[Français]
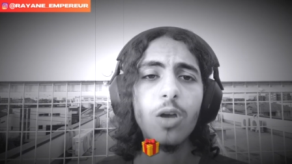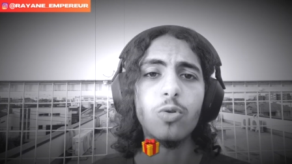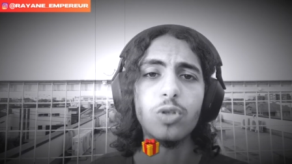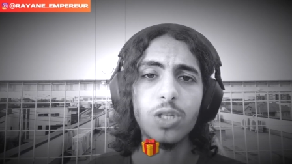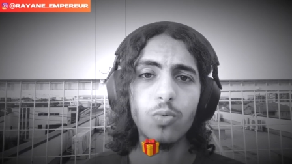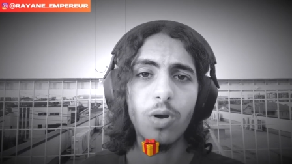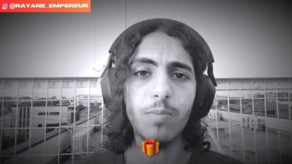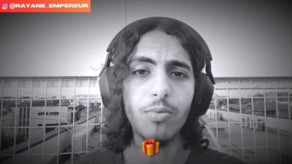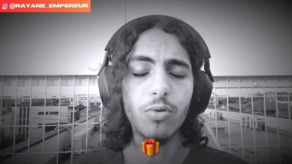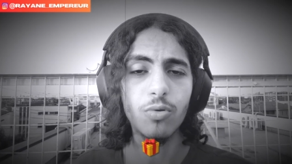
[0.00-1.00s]
que ce soit
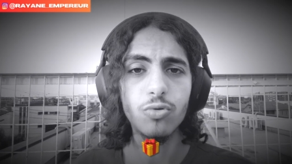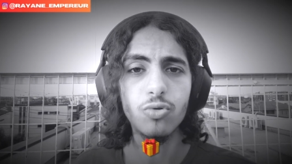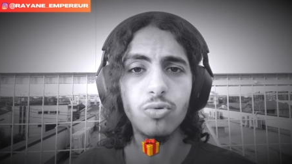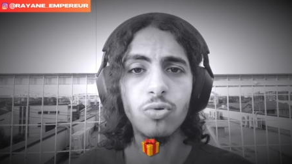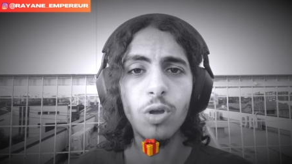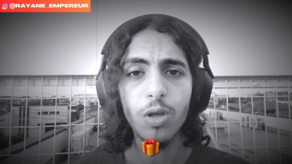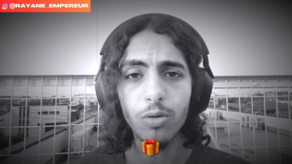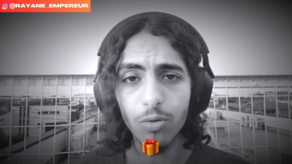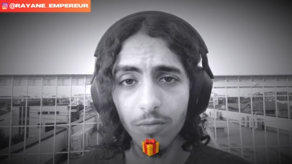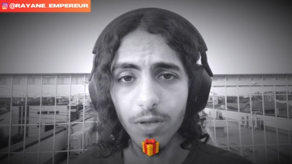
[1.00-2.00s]
pour que tu
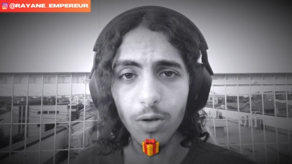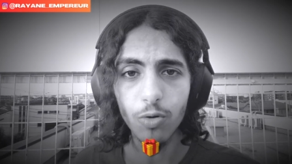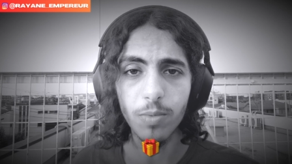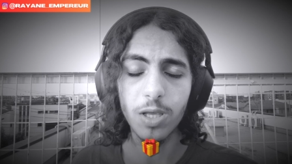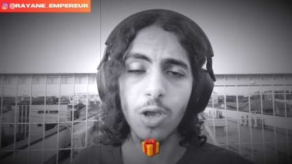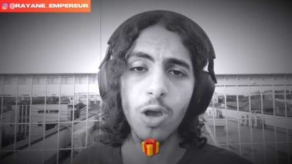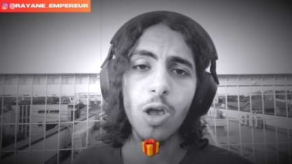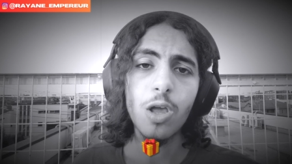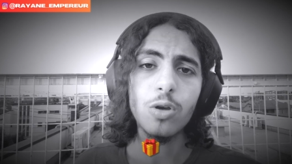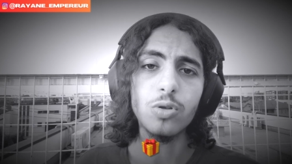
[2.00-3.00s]
deviennes le meilleur,
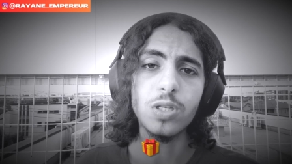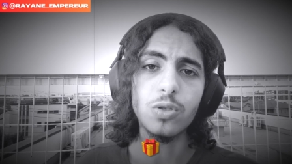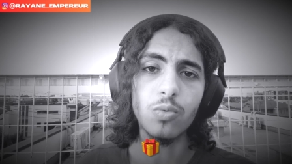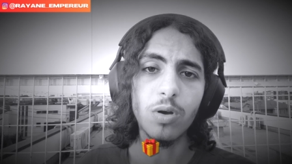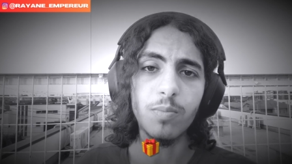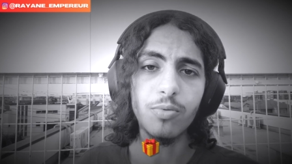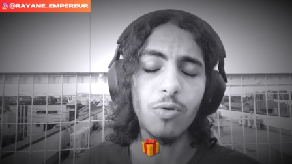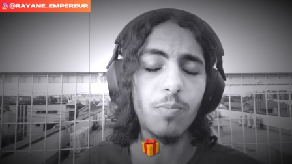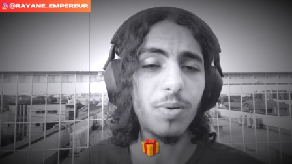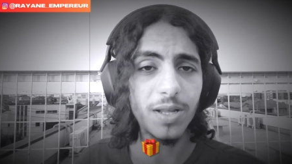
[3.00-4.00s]
que ce soit pour
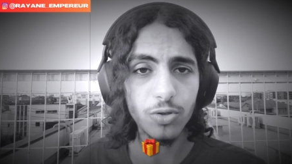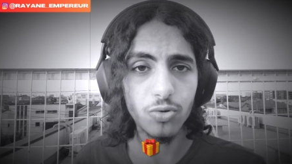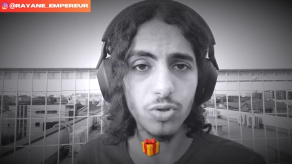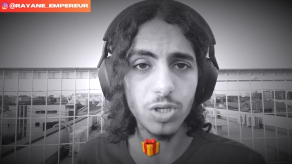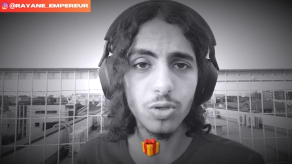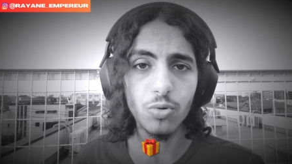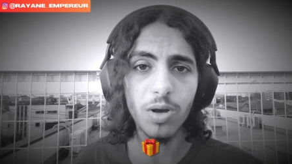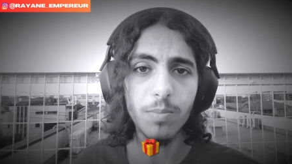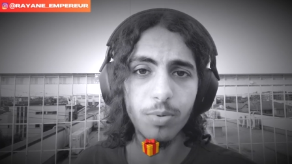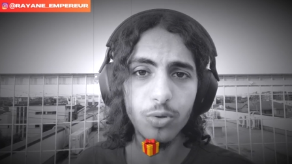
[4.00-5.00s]
plein de sujets, tu
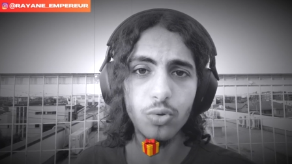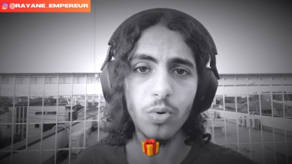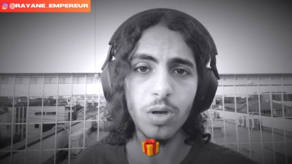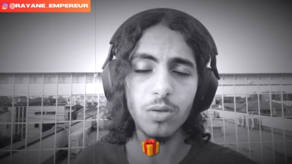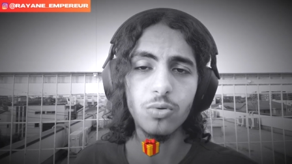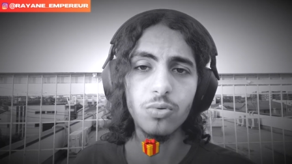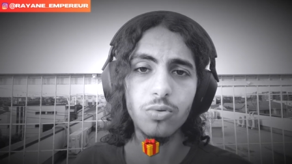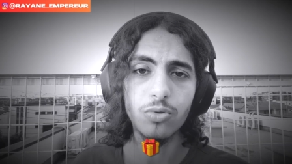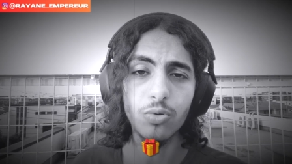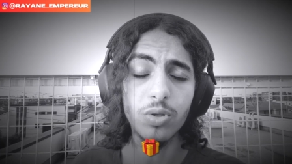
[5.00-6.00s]
auras besoin
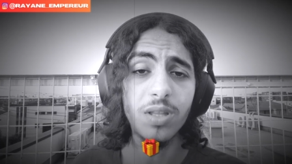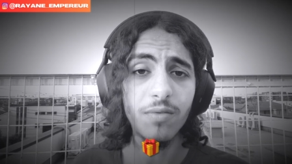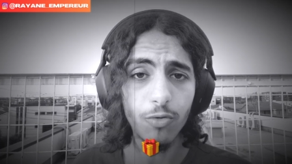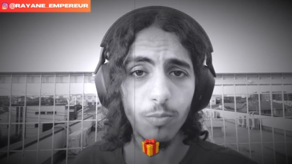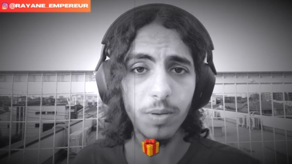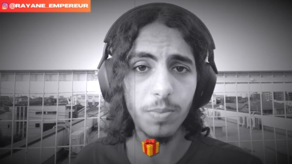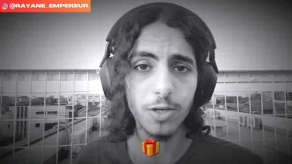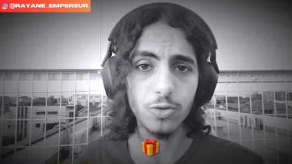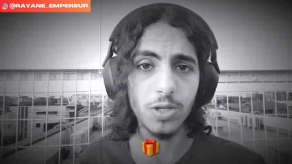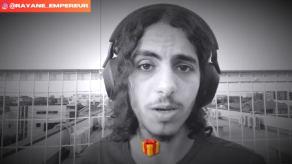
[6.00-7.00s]
de te développer
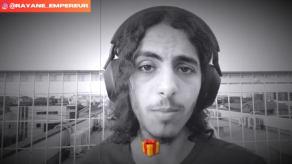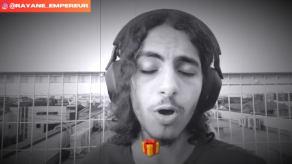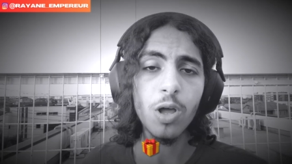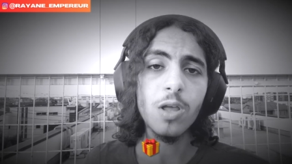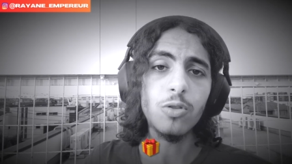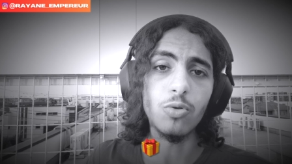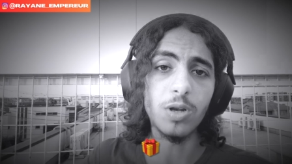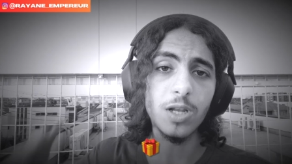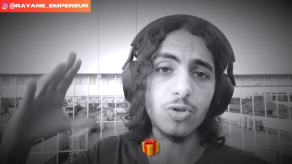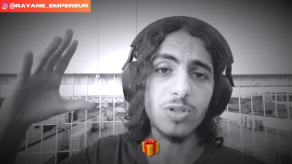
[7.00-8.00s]
personnellement. Donc
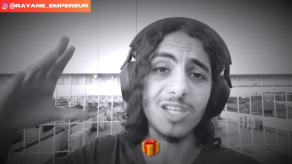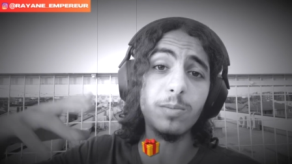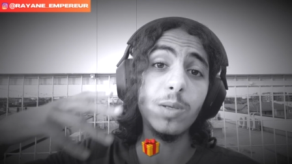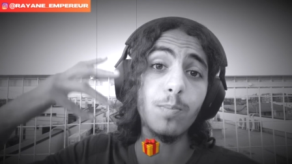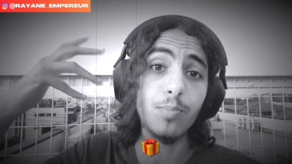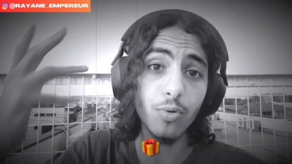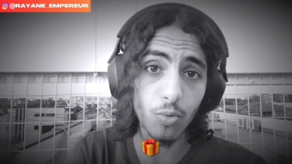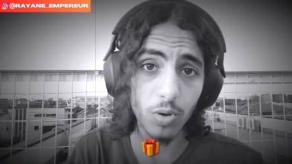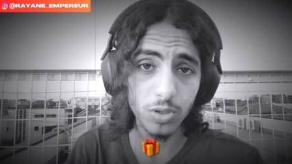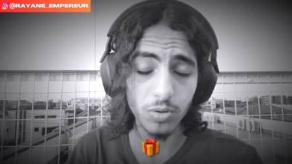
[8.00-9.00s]
là, je t'explique
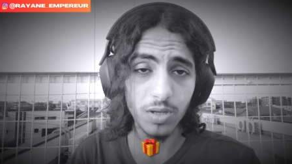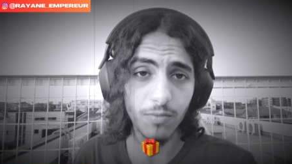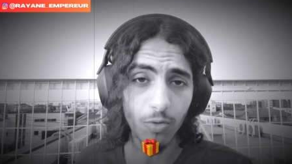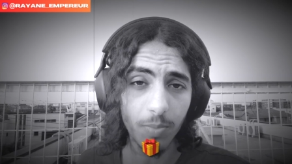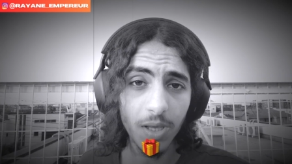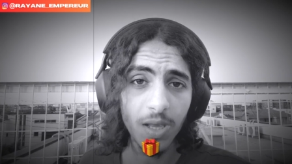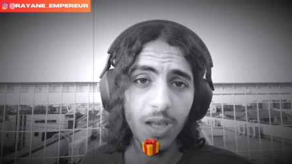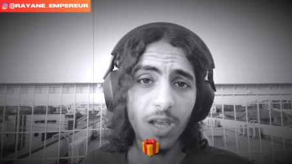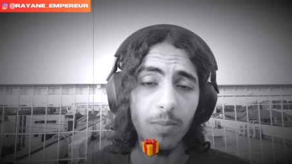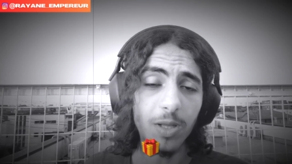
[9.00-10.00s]
pourquoi se développer.
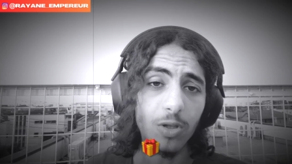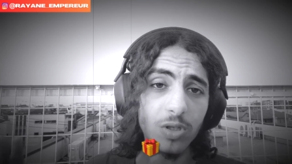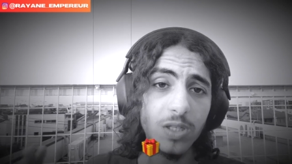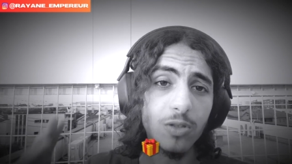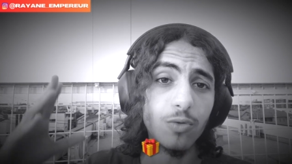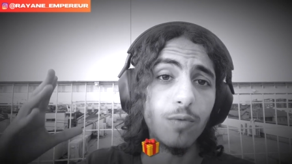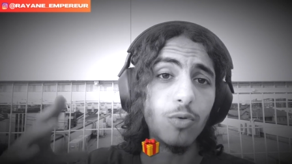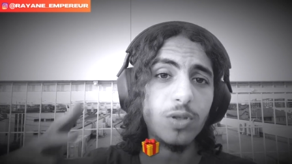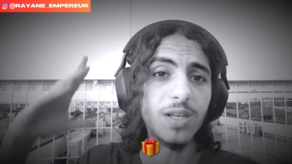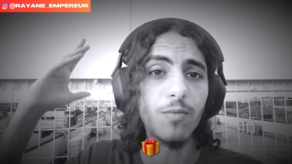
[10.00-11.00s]
Et maintenant, si tu veux
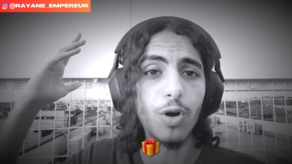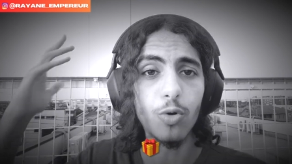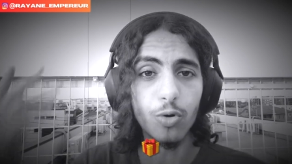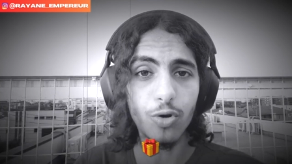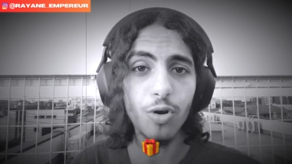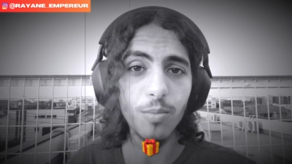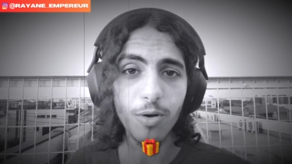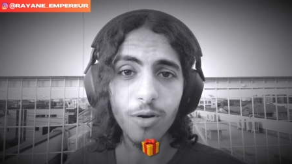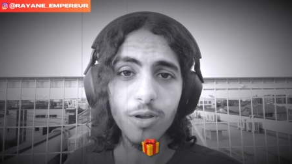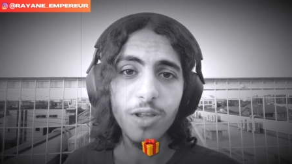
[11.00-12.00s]
le savoir, le comment,